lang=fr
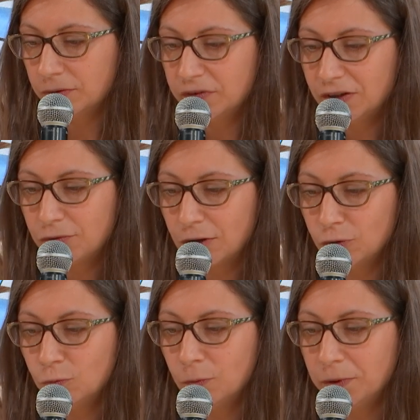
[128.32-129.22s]
d'avoir
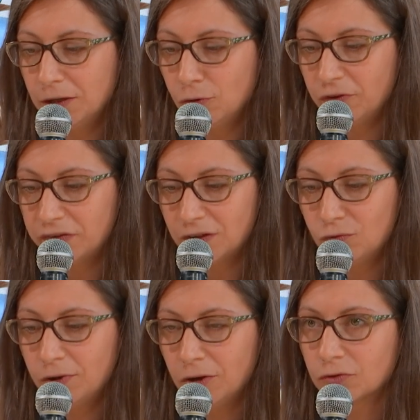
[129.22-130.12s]
le bombé, l'eau va
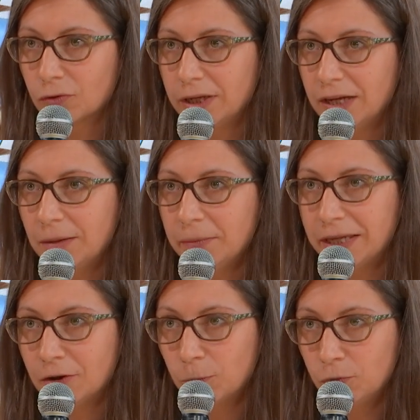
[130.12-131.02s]
s'écouler entre les lames,
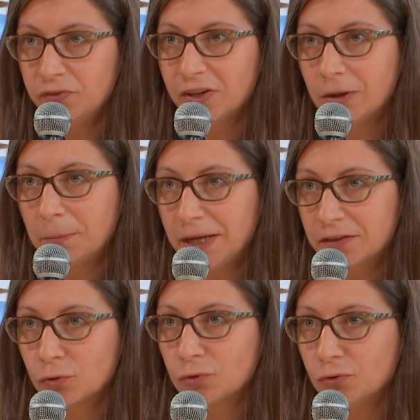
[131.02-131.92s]
et en plus, ça ne va pas
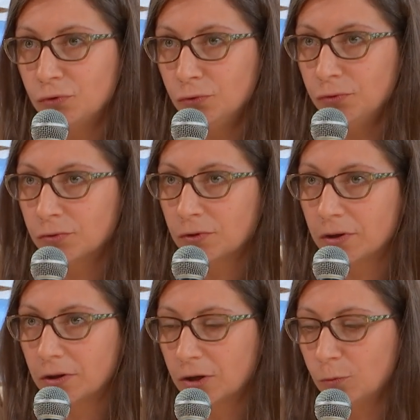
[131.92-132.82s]
être retenu,
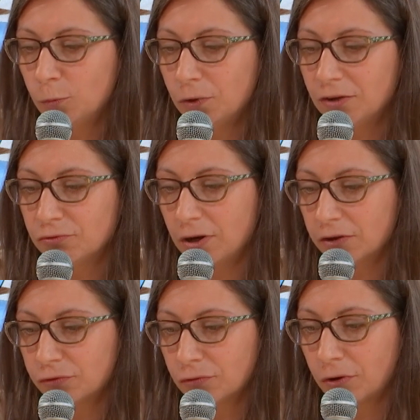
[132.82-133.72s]
comme on peut
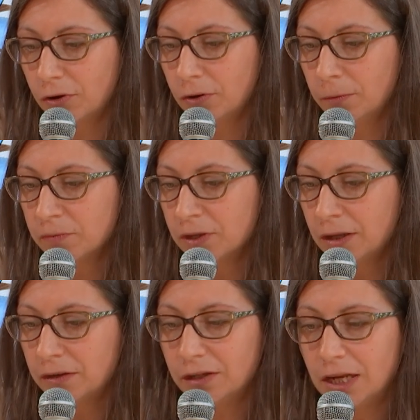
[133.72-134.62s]
l'avoir sur
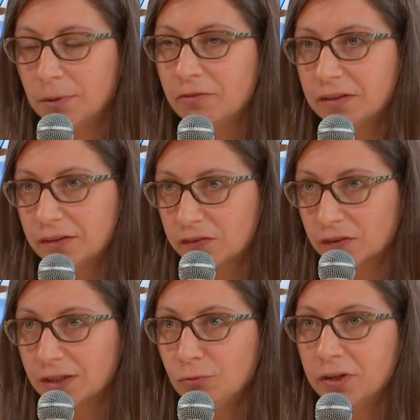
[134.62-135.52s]
des lames avec des
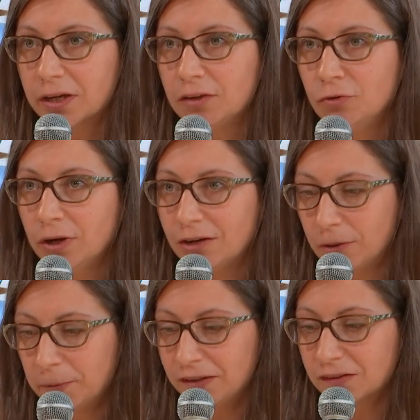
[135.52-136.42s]
stries ou des rainures, elle
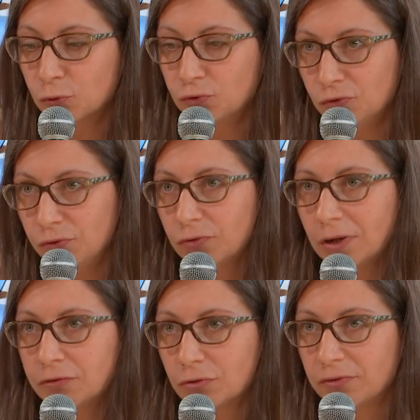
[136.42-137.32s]
va pas être retenue
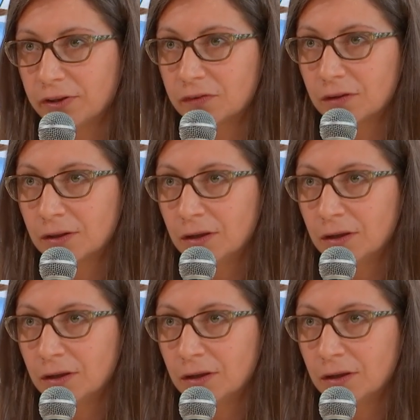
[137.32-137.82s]
sur la surface.